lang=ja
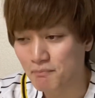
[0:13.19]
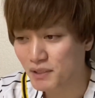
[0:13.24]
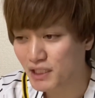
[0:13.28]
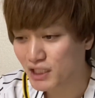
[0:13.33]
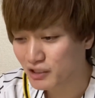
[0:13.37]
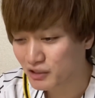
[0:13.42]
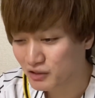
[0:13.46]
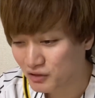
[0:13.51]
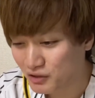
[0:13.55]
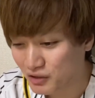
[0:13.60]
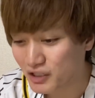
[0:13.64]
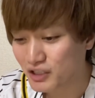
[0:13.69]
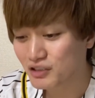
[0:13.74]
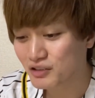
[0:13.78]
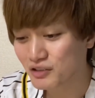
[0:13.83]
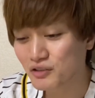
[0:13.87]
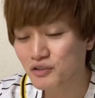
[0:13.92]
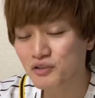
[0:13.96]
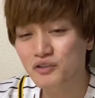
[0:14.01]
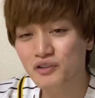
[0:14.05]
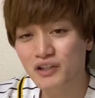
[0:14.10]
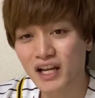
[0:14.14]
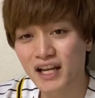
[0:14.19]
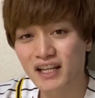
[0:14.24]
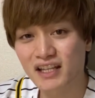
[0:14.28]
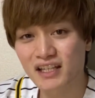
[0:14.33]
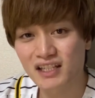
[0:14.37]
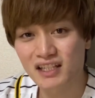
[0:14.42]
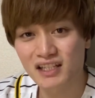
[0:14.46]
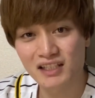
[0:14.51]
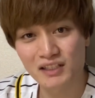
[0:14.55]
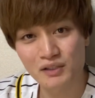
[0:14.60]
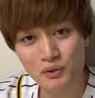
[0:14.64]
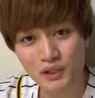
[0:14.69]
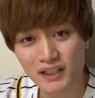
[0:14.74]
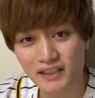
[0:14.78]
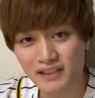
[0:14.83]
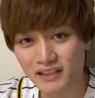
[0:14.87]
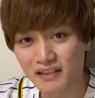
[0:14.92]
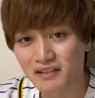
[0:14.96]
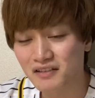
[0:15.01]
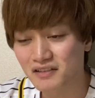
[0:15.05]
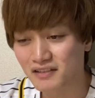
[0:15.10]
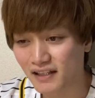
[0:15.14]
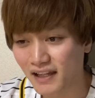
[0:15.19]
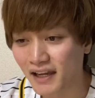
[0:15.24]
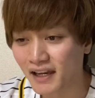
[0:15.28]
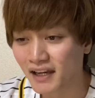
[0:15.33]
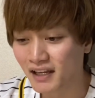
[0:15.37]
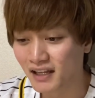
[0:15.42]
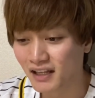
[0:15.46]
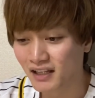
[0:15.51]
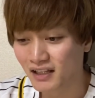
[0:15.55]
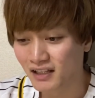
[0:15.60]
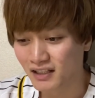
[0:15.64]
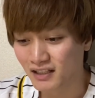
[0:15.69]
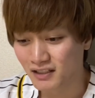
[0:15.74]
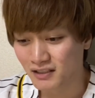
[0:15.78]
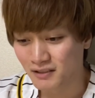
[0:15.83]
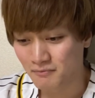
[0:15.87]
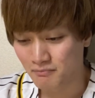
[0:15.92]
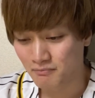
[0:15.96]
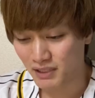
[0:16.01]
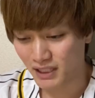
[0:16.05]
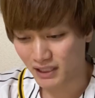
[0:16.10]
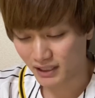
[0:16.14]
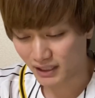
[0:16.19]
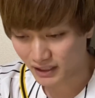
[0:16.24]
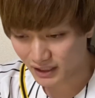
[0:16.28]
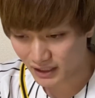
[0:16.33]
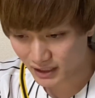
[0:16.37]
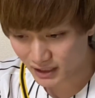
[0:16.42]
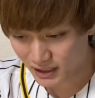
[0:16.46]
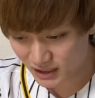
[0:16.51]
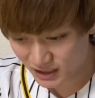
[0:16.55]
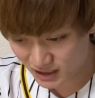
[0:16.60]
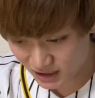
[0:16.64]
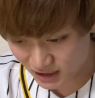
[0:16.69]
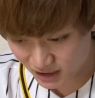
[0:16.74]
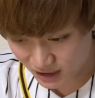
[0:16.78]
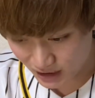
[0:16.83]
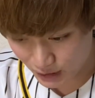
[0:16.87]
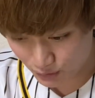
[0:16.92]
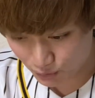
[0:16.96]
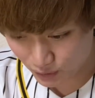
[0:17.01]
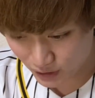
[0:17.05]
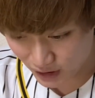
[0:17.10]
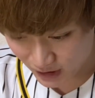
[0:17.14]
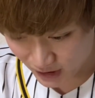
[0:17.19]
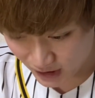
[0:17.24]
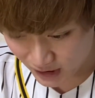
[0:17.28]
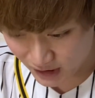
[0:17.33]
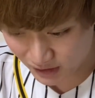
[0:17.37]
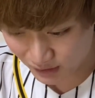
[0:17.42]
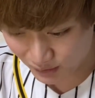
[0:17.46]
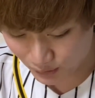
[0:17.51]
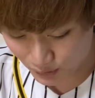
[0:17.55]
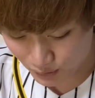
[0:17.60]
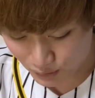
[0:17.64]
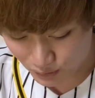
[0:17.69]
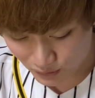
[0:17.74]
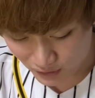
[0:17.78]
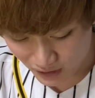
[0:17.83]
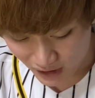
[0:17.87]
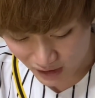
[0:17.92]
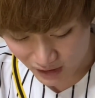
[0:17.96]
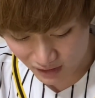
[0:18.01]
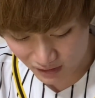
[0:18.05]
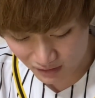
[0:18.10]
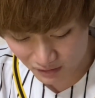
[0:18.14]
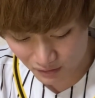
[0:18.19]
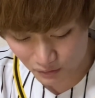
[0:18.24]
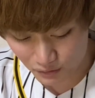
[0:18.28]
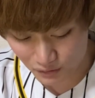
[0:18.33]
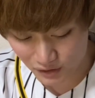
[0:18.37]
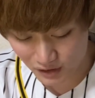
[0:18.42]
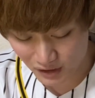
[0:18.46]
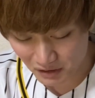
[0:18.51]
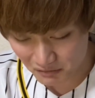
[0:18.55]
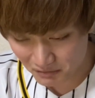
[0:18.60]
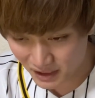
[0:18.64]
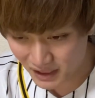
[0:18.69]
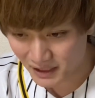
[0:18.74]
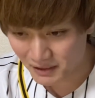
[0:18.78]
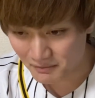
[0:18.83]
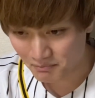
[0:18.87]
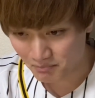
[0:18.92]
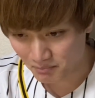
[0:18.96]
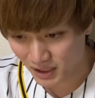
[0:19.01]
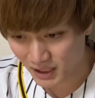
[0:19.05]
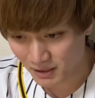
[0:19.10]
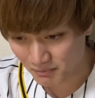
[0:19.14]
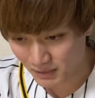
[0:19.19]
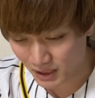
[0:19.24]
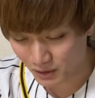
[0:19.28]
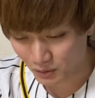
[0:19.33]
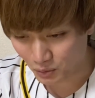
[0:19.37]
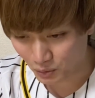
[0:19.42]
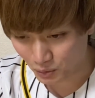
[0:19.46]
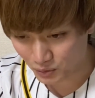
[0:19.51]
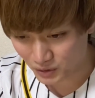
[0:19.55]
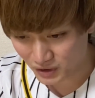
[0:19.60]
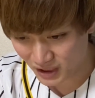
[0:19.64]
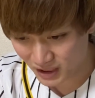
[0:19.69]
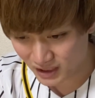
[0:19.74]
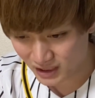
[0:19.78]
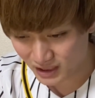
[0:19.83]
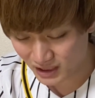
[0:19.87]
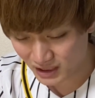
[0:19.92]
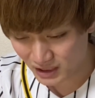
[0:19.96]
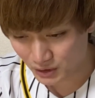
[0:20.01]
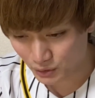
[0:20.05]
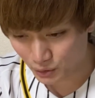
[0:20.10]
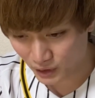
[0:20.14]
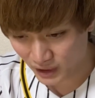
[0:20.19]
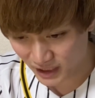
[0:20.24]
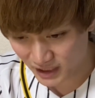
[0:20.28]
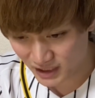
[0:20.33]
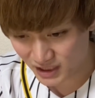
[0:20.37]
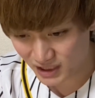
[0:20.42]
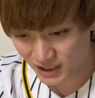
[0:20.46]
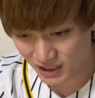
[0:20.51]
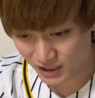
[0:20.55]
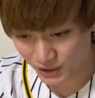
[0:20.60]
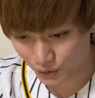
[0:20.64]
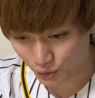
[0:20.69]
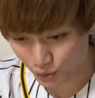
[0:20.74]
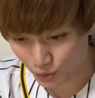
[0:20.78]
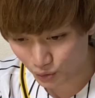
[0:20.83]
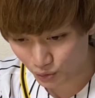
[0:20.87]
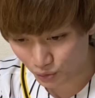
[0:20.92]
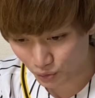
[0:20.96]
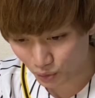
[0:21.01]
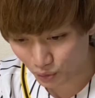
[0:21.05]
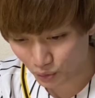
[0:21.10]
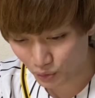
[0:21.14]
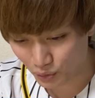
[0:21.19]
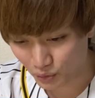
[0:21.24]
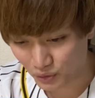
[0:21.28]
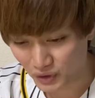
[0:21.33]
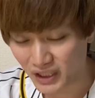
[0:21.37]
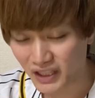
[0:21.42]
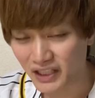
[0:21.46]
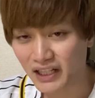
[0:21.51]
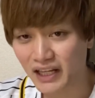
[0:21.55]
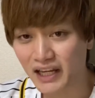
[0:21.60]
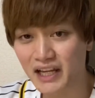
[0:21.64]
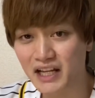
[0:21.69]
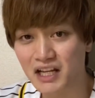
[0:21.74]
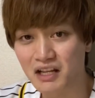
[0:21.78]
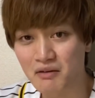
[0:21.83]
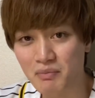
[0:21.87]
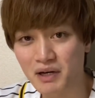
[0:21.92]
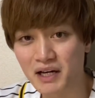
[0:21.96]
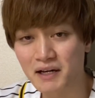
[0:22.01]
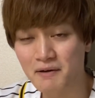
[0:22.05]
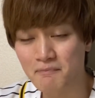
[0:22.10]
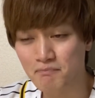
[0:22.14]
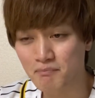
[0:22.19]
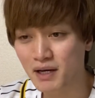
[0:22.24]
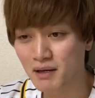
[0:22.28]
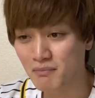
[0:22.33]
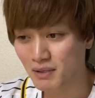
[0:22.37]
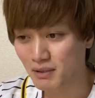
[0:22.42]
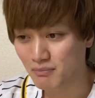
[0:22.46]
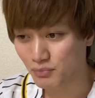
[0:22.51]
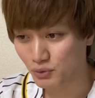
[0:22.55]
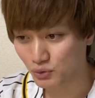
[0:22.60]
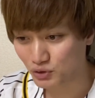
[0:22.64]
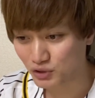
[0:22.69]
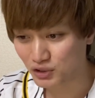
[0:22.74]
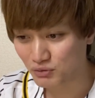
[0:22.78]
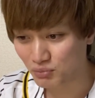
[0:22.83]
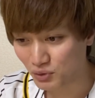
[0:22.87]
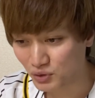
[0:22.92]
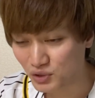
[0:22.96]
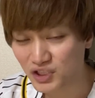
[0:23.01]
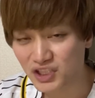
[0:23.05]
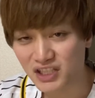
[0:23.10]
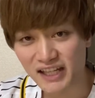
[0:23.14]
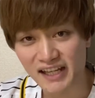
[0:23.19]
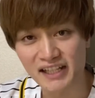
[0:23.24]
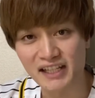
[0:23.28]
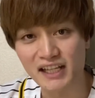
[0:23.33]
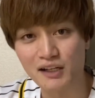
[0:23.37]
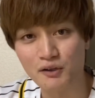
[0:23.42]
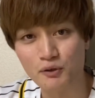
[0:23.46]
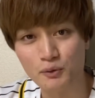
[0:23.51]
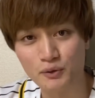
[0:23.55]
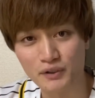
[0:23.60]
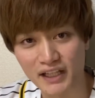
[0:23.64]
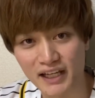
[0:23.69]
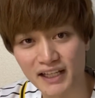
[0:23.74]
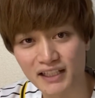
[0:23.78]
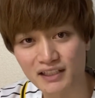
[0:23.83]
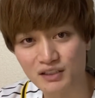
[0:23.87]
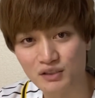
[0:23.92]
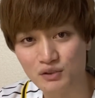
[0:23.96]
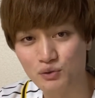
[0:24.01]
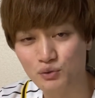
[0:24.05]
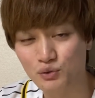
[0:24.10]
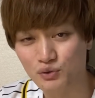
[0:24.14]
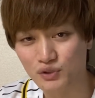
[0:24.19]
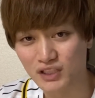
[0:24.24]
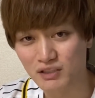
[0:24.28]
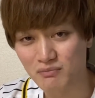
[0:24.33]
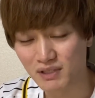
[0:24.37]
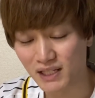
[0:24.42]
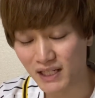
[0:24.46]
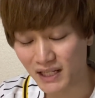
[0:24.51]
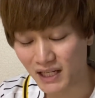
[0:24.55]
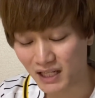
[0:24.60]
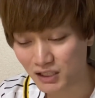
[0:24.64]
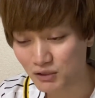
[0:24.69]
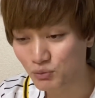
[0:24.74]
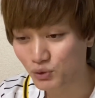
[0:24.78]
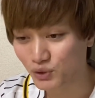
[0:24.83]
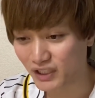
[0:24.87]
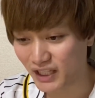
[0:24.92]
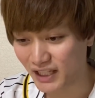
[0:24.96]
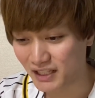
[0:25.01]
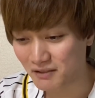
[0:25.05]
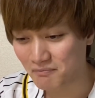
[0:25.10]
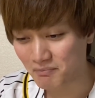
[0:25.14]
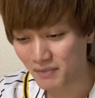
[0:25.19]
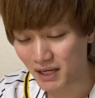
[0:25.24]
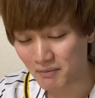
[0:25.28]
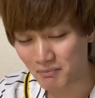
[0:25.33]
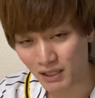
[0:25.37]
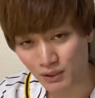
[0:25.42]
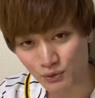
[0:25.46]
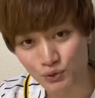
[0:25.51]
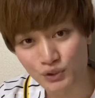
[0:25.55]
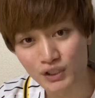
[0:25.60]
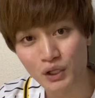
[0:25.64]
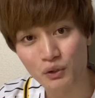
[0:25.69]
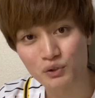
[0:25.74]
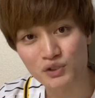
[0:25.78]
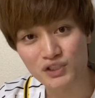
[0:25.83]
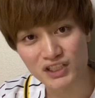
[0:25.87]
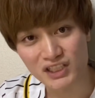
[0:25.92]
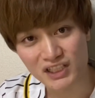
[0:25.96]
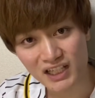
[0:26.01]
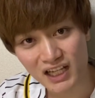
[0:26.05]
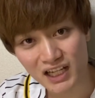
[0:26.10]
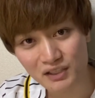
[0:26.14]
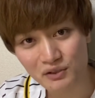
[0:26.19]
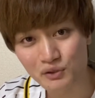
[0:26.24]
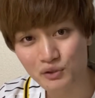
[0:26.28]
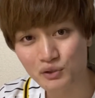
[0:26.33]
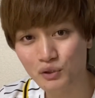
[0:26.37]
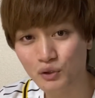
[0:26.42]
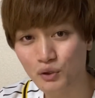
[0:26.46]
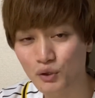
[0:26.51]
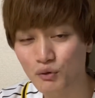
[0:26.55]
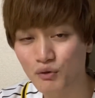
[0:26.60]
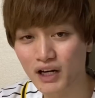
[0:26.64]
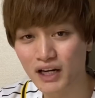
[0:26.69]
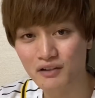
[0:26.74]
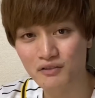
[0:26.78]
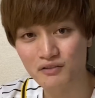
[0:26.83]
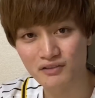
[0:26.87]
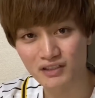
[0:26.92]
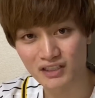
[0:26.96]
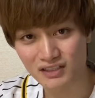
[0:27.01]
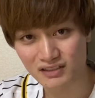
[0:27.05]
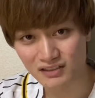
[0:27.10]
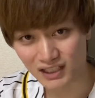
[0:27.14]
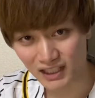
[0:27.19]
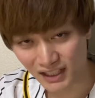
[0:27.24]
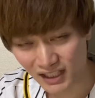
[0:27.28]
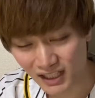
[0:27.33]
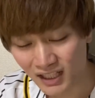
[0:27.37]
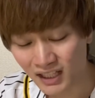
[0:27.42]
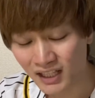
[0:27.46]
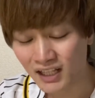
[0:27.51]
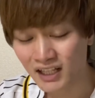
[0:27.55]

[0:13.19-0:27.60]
びっくりするぐらいひどかったですね。まあ打撃陣が打てないという点においては、まあまあここ最近の阪神というところを考えれば、まあまあぼちぼちなんやろうなっていう風に見れなくもない、まあまあ打ってほしいなというところはあるんですがね。